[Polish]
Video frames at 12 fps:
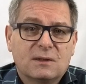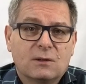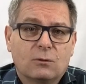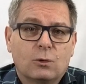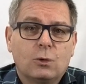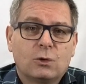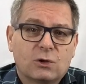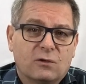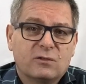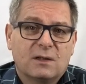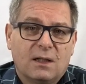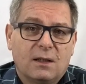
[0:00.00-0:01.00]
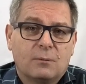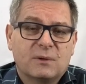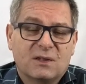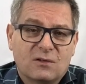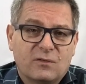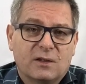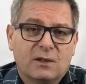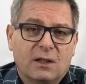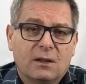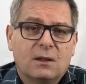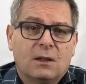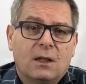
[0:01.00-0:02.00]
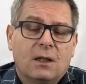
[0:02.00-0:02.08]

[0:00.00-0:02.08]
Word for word: są kluczowe dla przetrwania